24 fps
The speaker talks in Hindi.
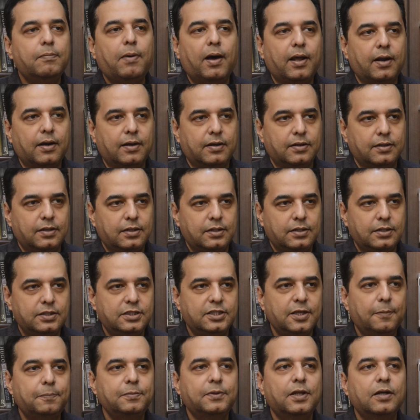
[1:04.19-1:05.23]
भर
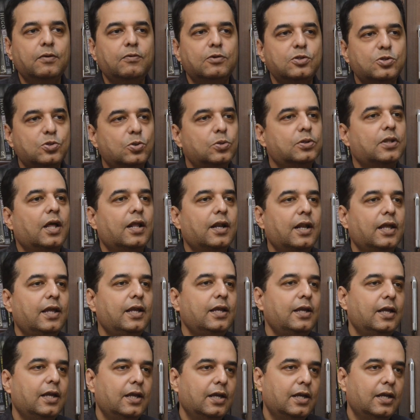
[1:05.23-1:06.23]
जब तक वो सोता नहीं